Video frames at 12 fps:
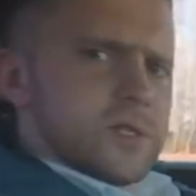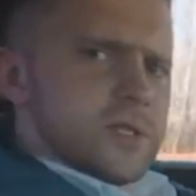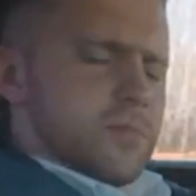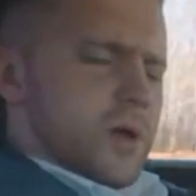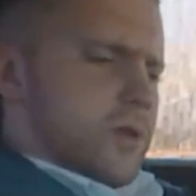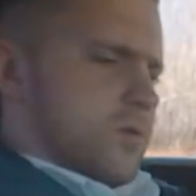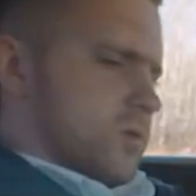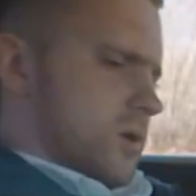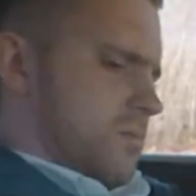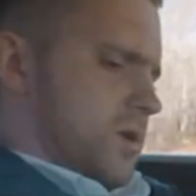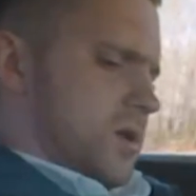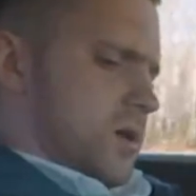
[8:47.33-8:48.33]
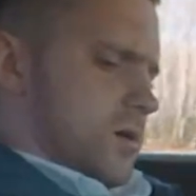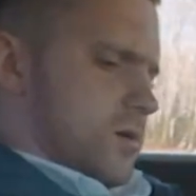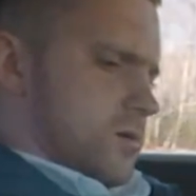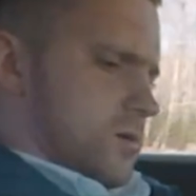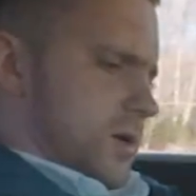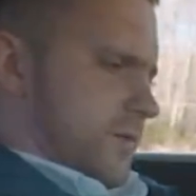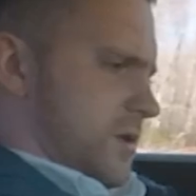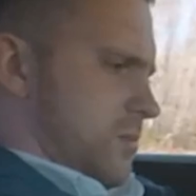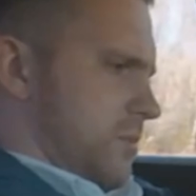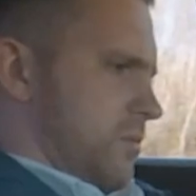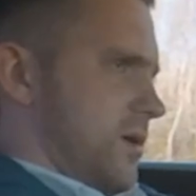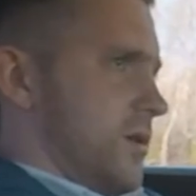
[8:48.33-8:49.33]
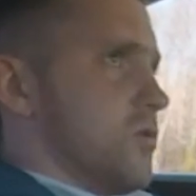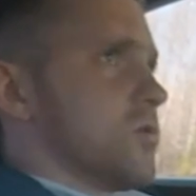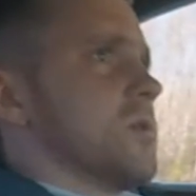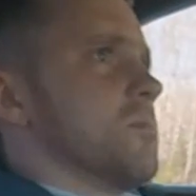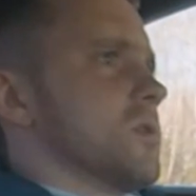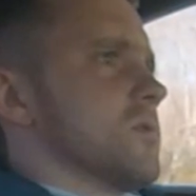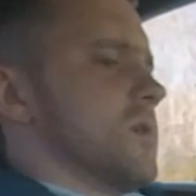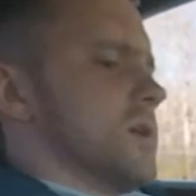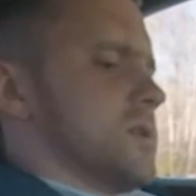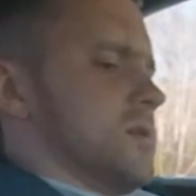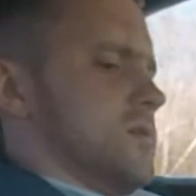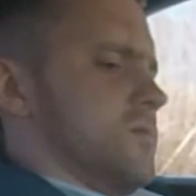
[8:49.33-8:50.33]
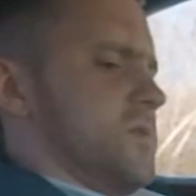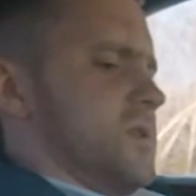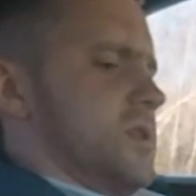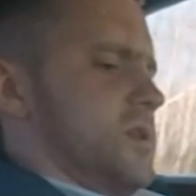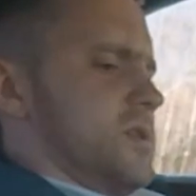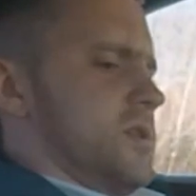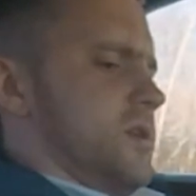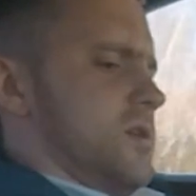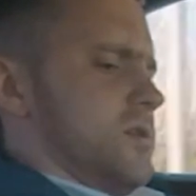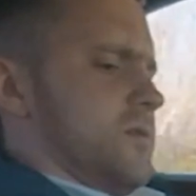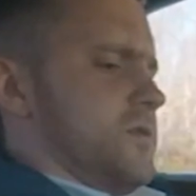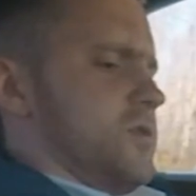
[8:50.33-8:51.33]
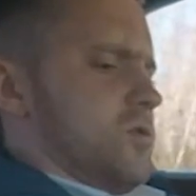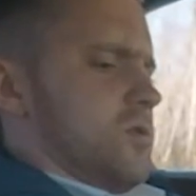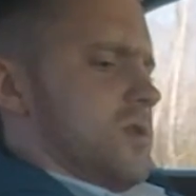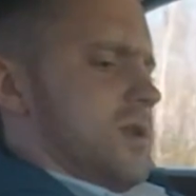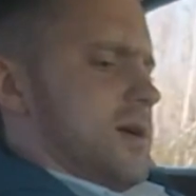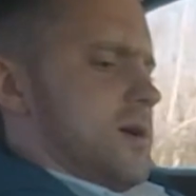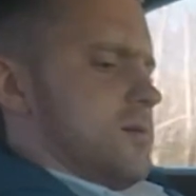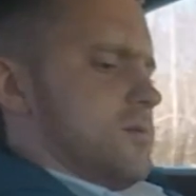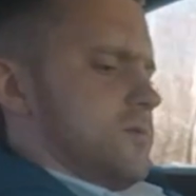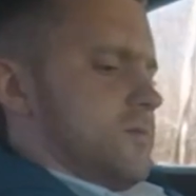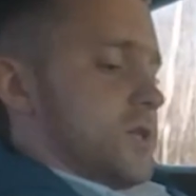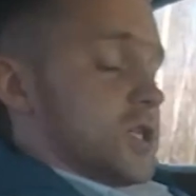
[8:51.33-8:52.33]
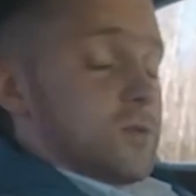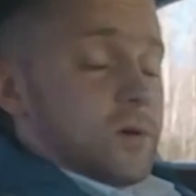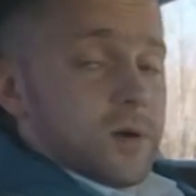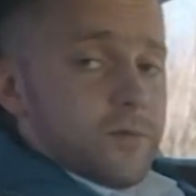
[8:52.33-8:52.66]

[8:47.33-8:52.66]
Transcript: вы себя не утомите, автомобиль не утомит вас. Везде сделано все для вашего